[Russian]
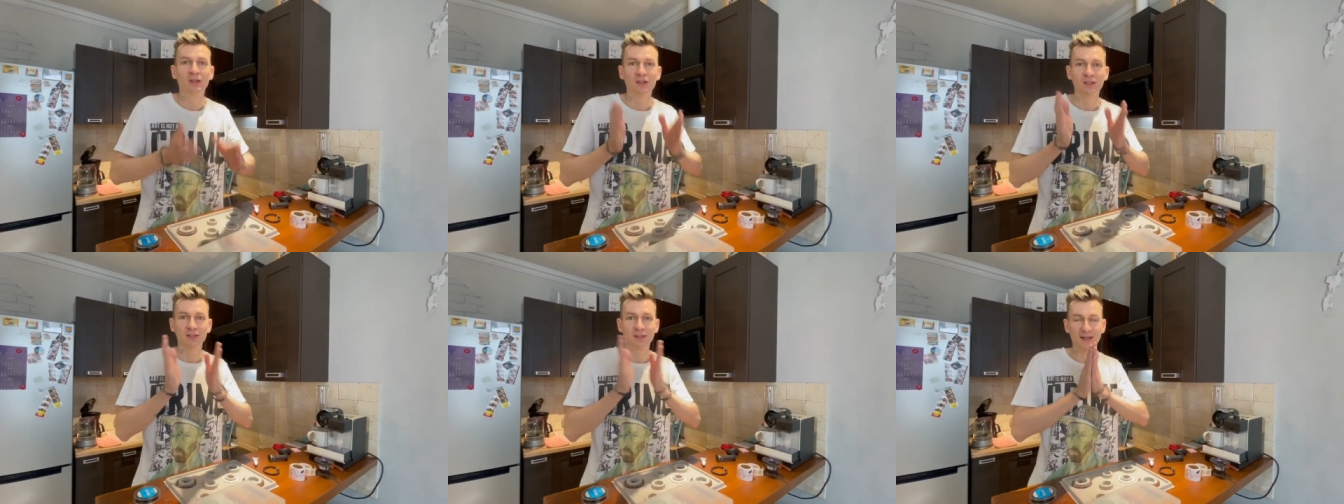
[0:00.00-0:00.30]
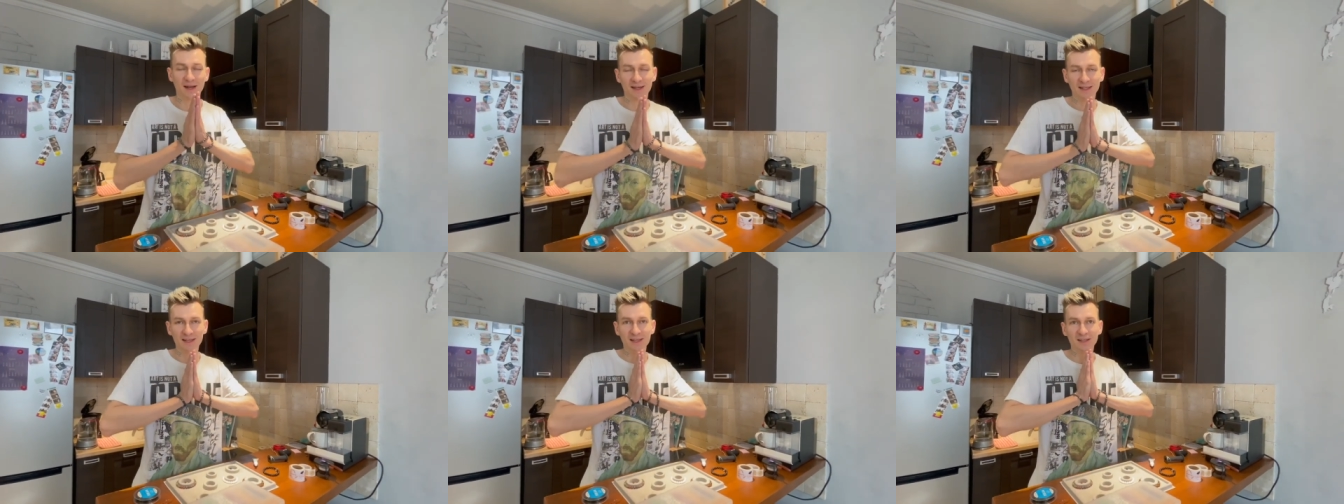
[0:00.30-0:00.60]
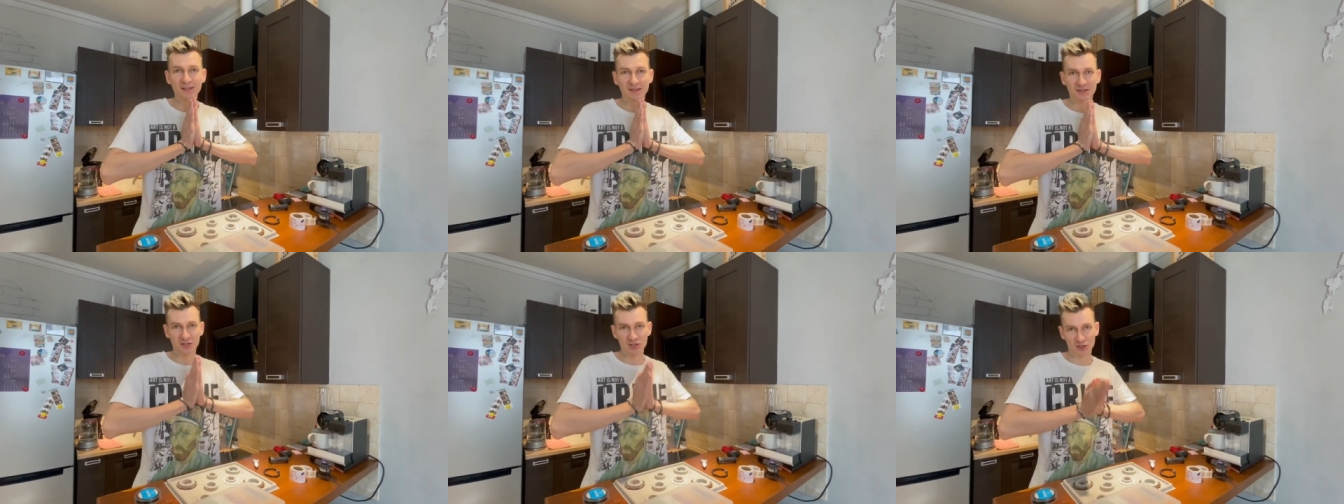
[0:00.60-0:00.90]
Дорогие
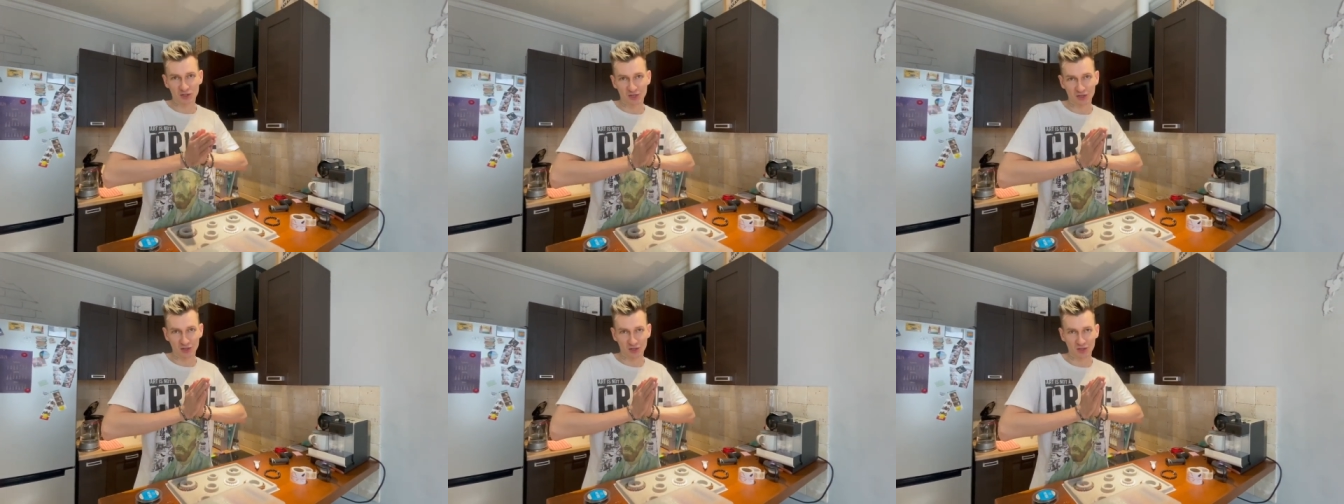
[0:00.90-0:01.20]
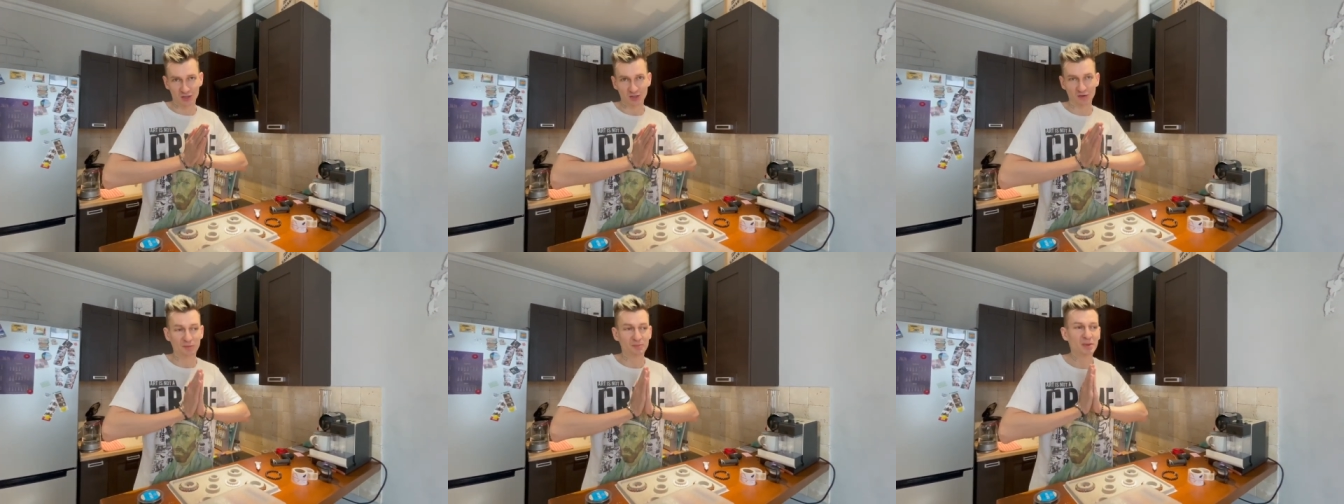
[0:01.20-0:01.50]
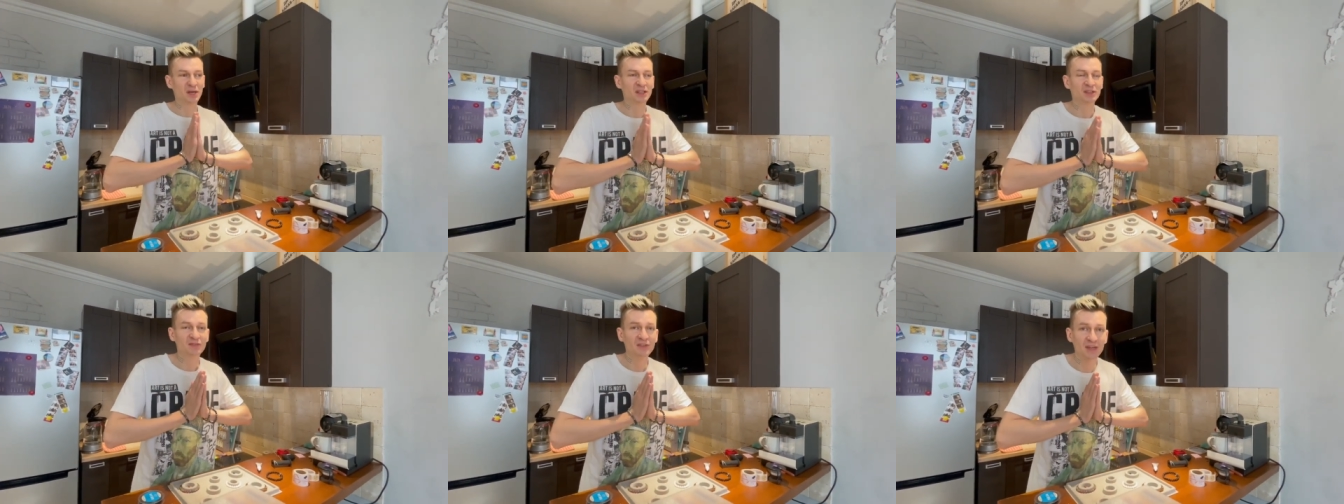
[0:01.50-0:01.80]
наши женщины, в
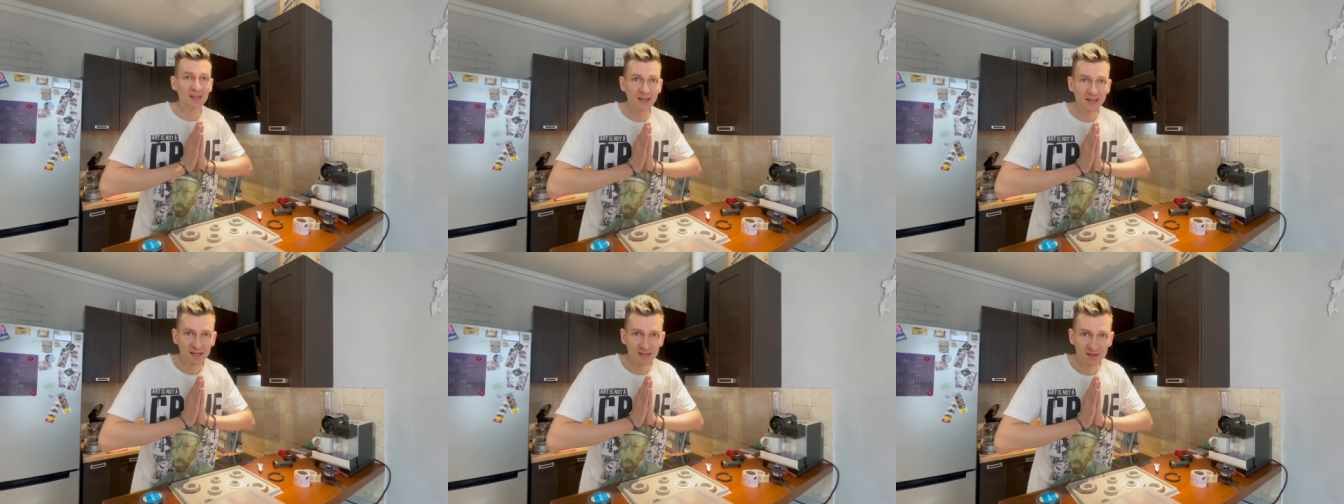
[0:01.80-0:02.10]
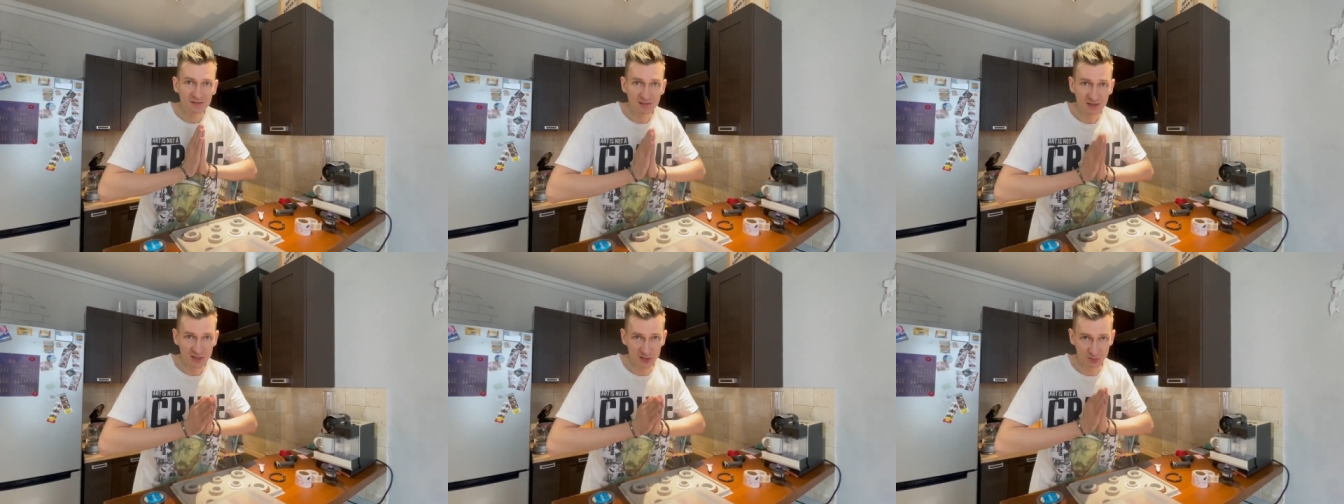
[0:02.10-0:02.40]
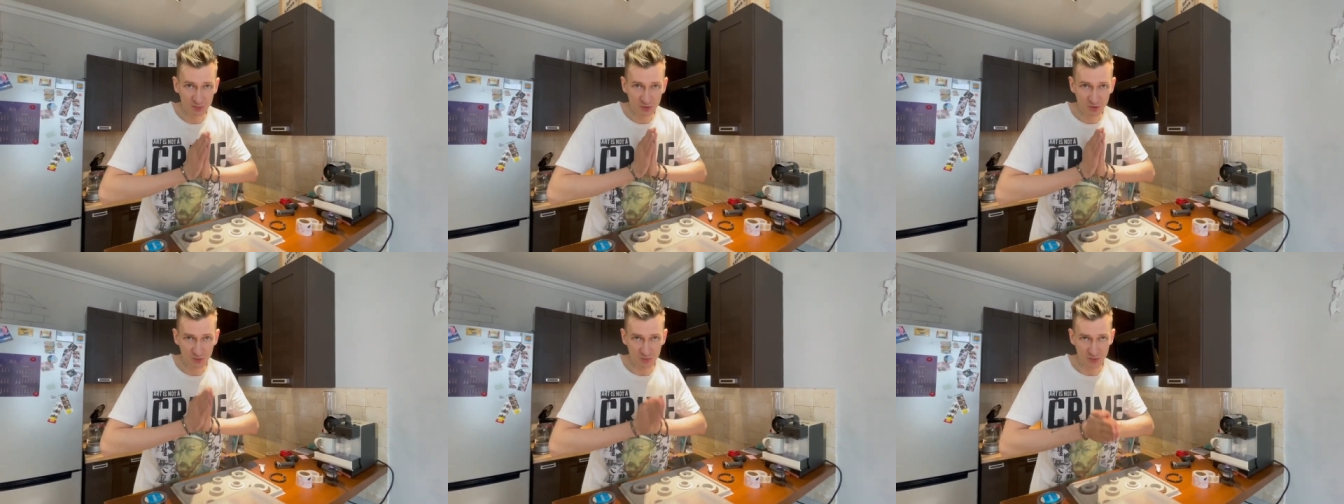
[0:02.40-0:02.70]
преддверии
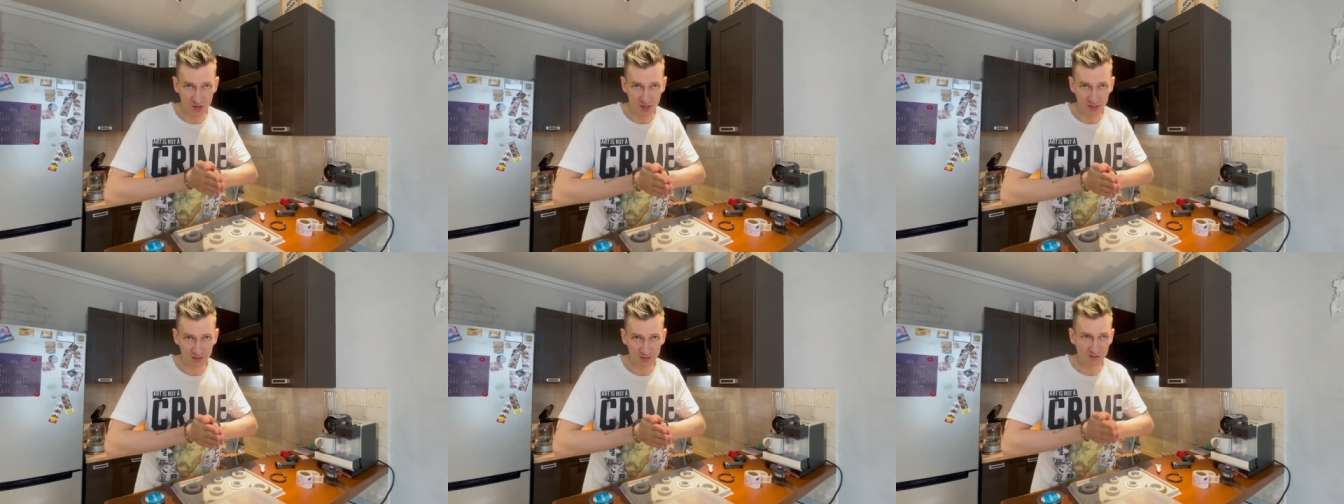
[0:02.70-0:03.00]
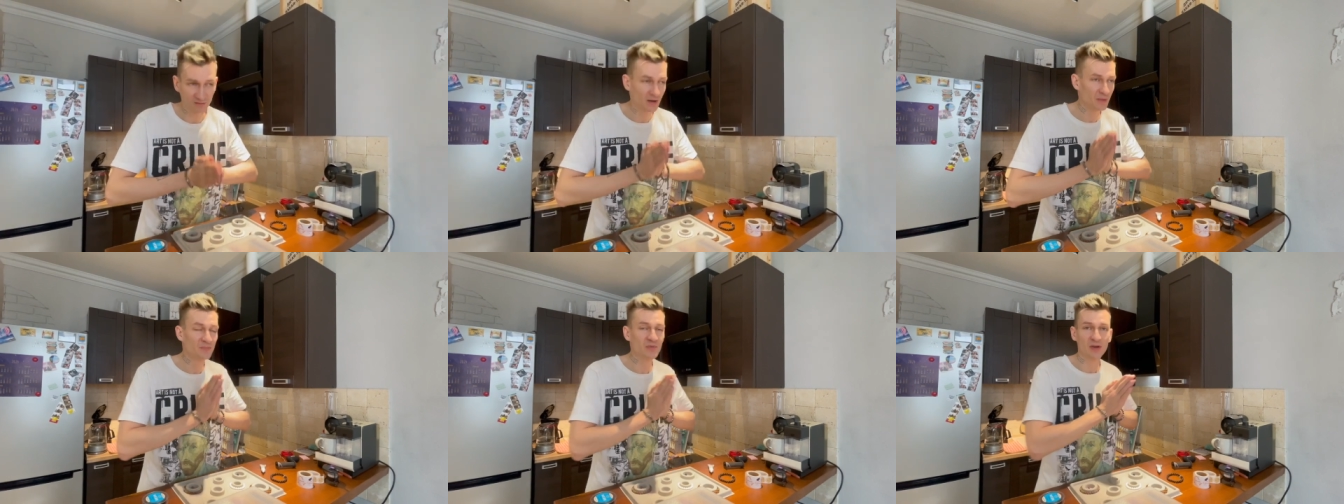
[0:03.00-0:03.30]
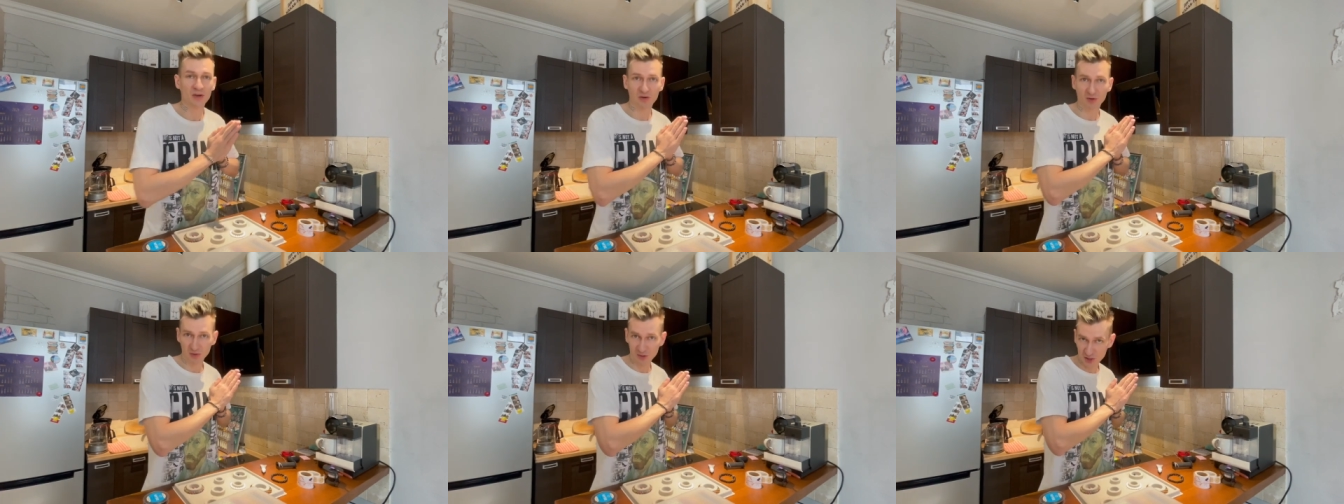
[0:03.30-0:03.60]
8 марта.
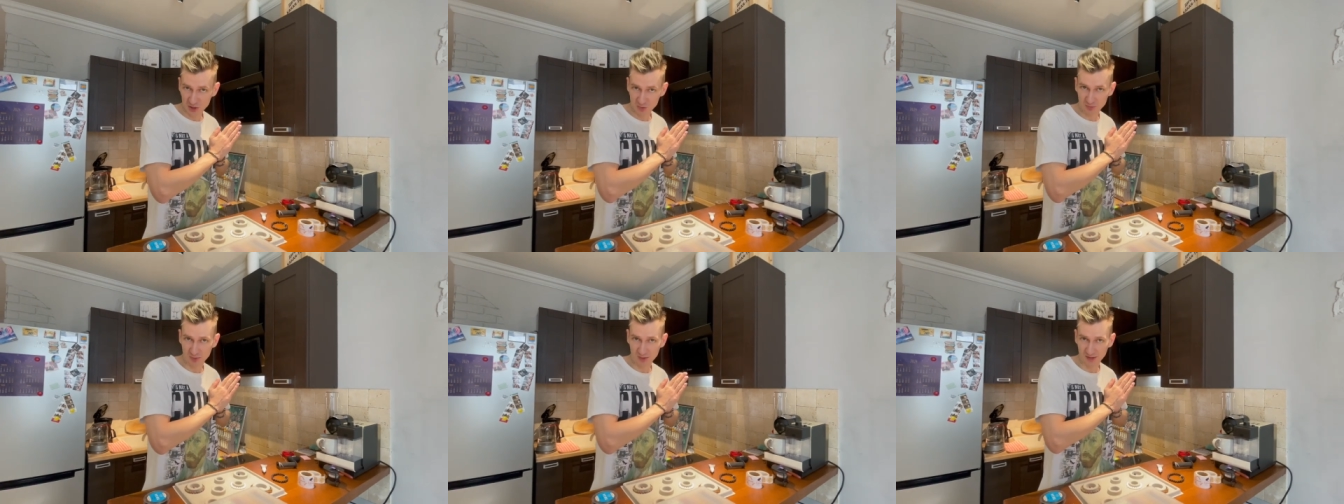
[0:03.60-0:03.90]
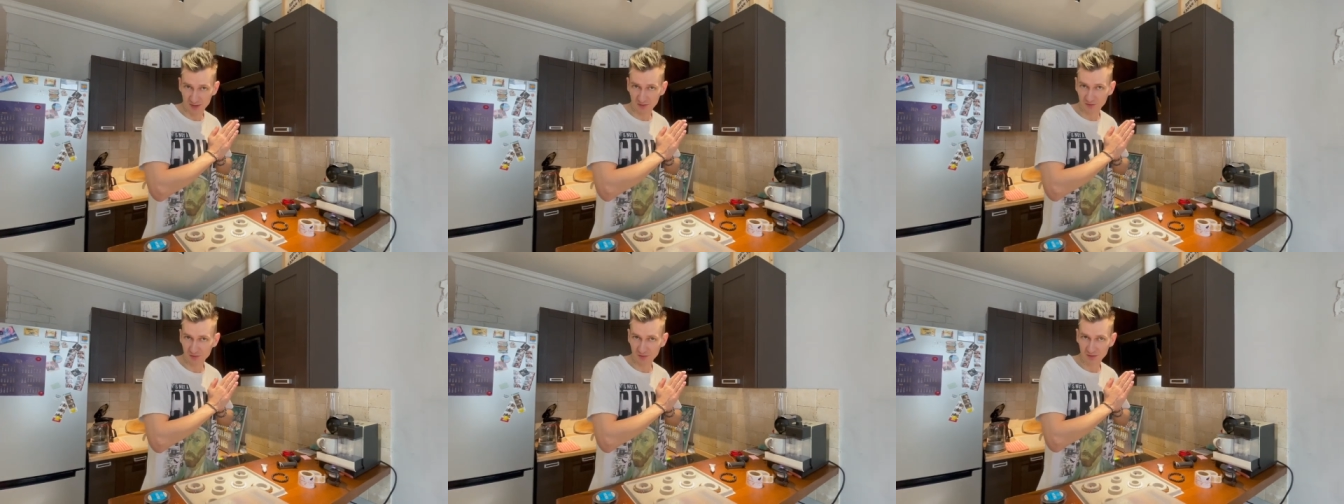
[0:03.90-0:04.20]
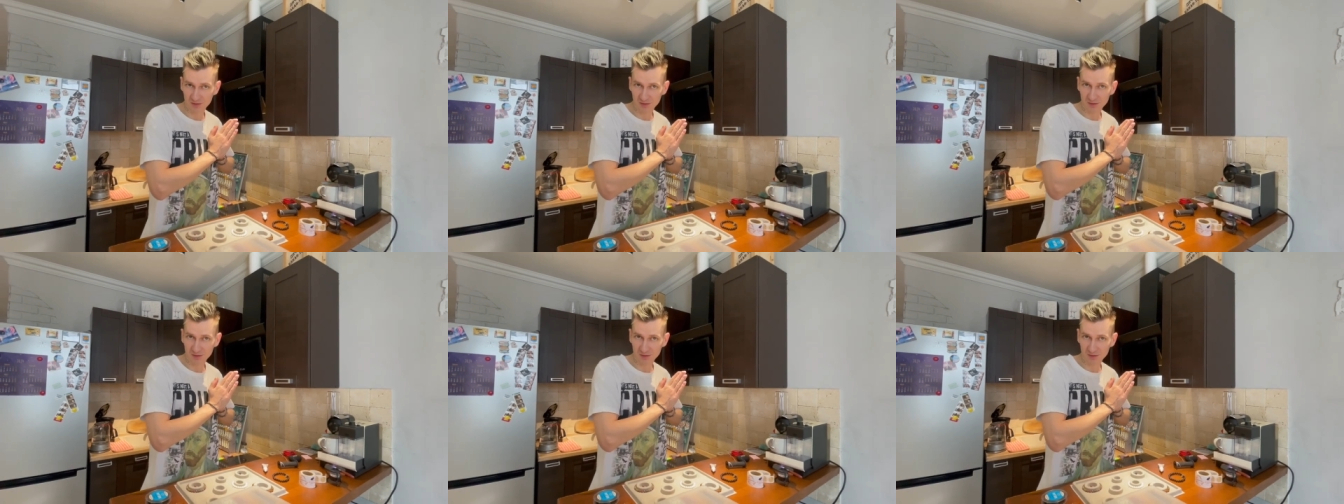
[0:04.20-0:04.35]
Во-первых, наш бренд.